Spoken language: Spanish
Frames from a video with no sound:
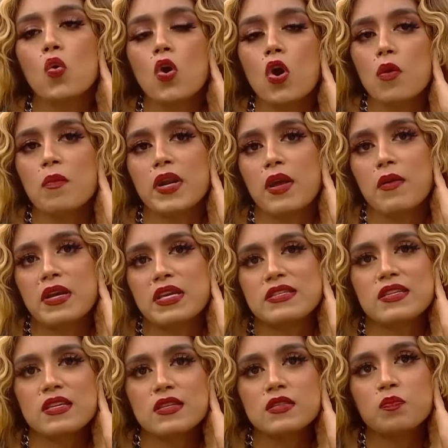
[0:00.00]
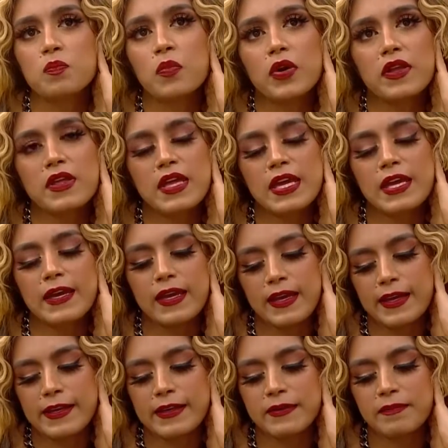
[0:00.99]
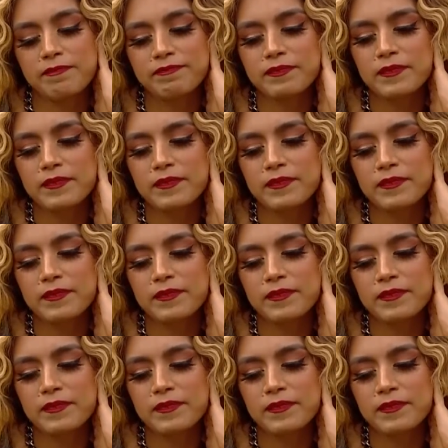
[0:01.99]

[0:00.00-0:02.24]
un hombre a veces puede eh,